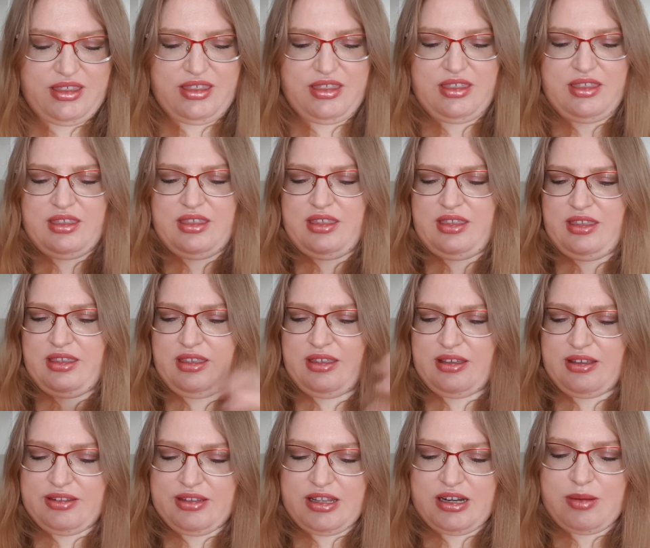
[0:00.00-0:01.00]
И
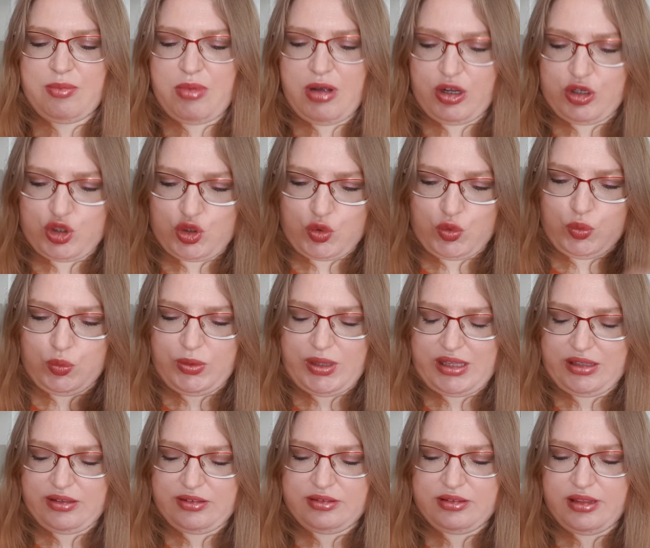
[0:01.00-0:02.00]
на ромашку
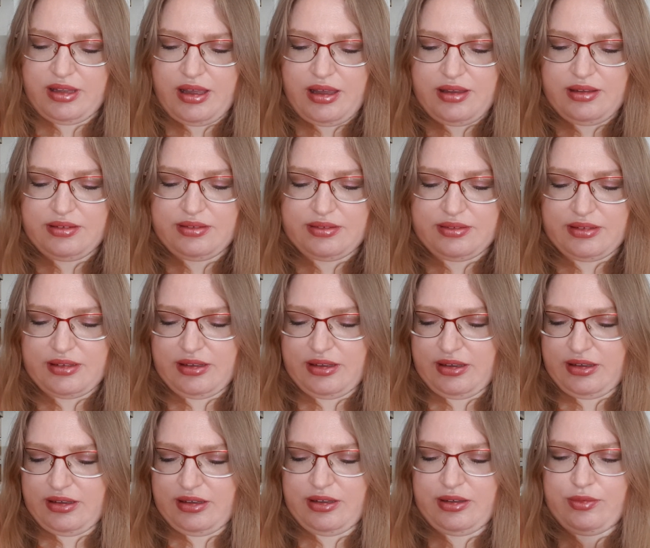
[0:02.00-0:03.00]
нанесла
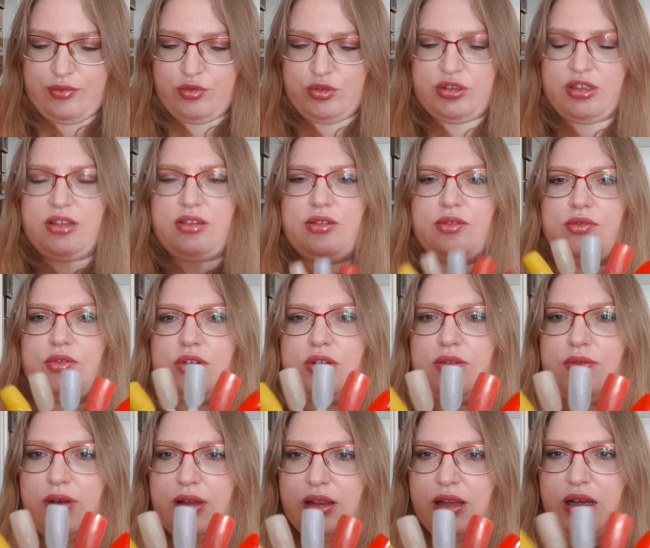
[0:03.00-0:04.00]
э, вот эти вот
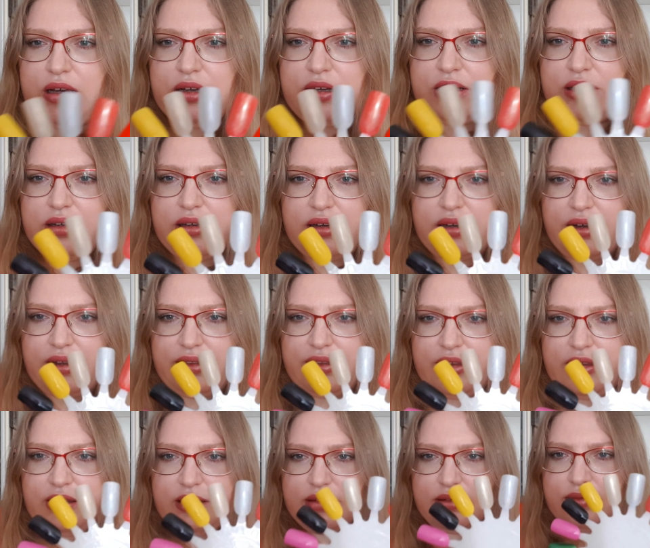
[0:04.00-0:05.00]
два лака,
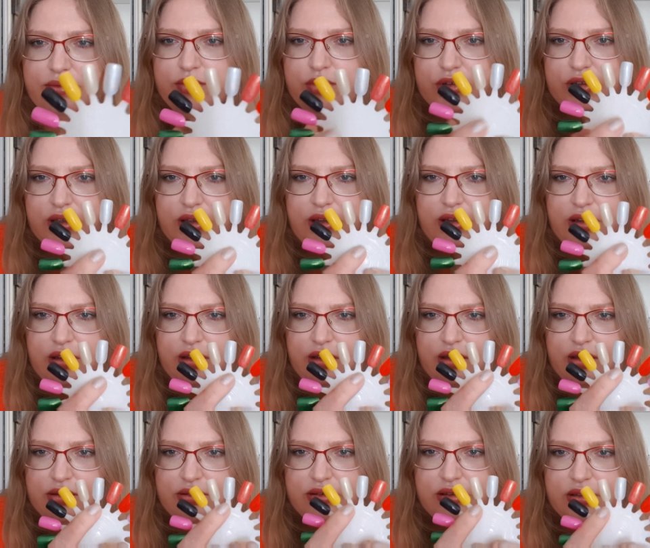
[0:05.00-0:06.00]
они, вот они и
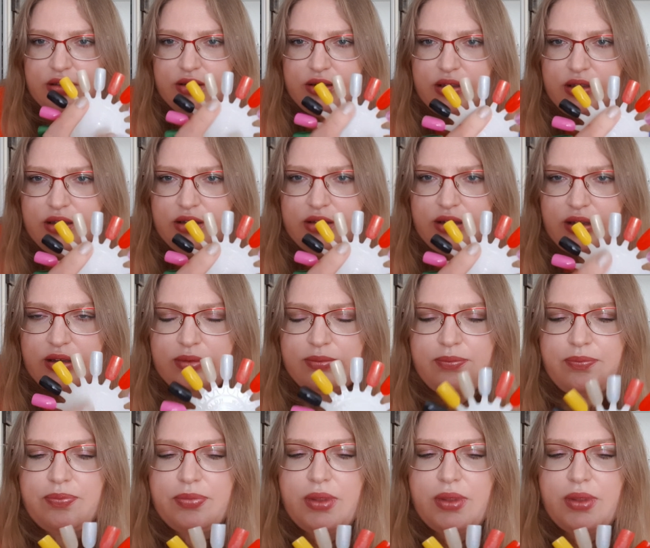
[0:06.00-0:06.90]
есть. Тынь-тынь.